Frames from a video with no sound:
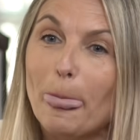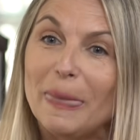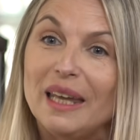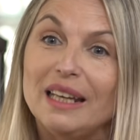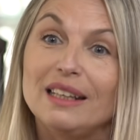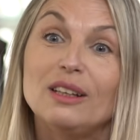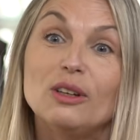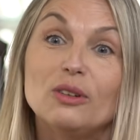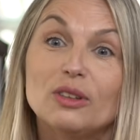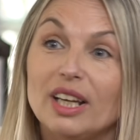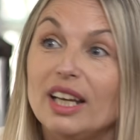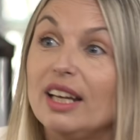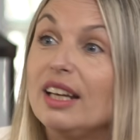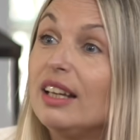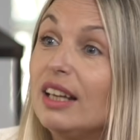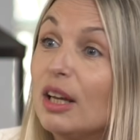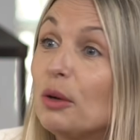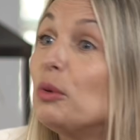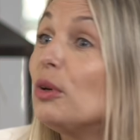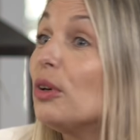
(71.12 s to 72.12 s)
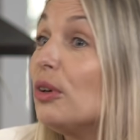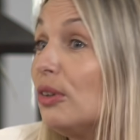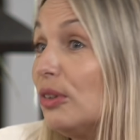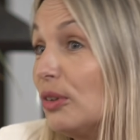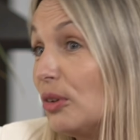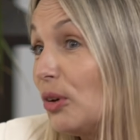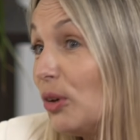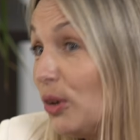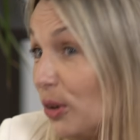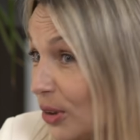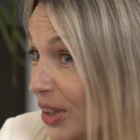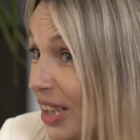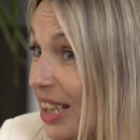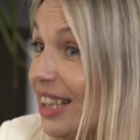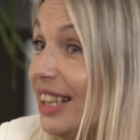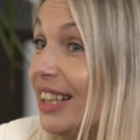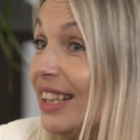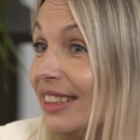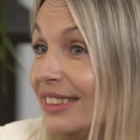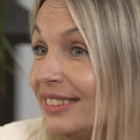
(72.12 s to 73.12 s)
en lo que es
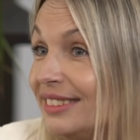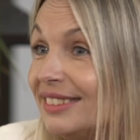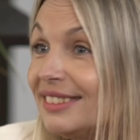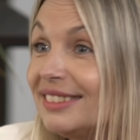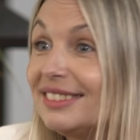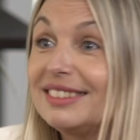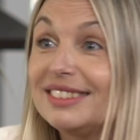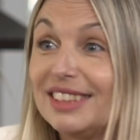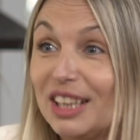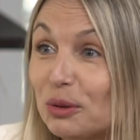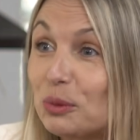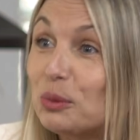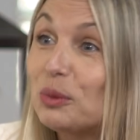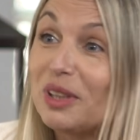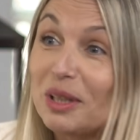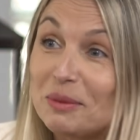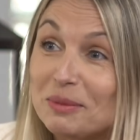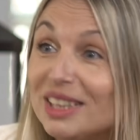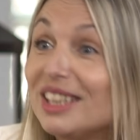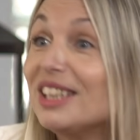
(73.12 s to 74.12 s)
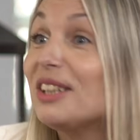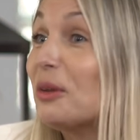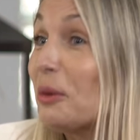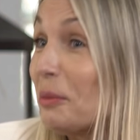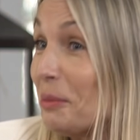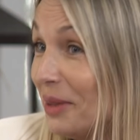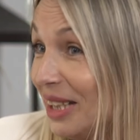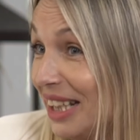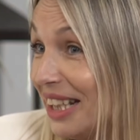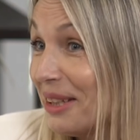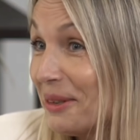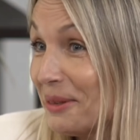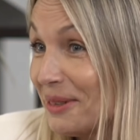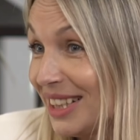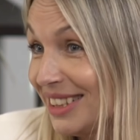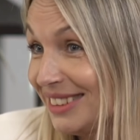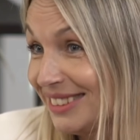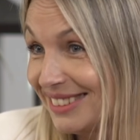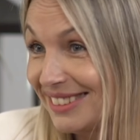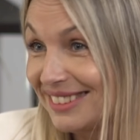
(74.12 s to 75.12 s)
neurooncología, que justamente
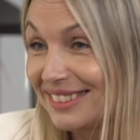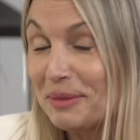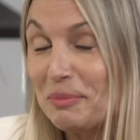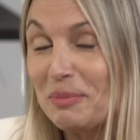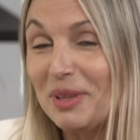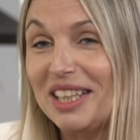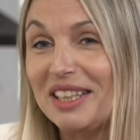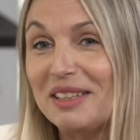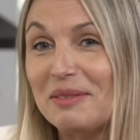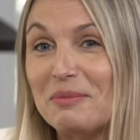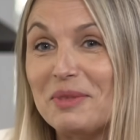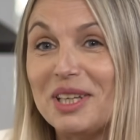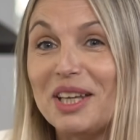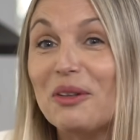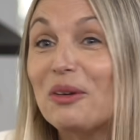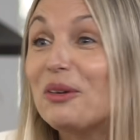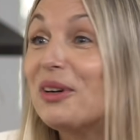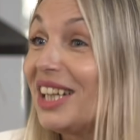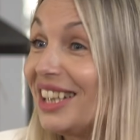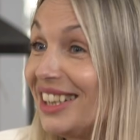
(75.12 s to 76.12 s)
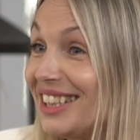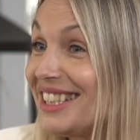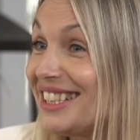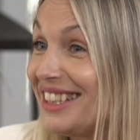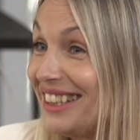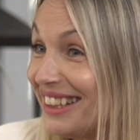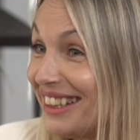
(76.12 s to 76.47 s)
combinaba mis dos grandes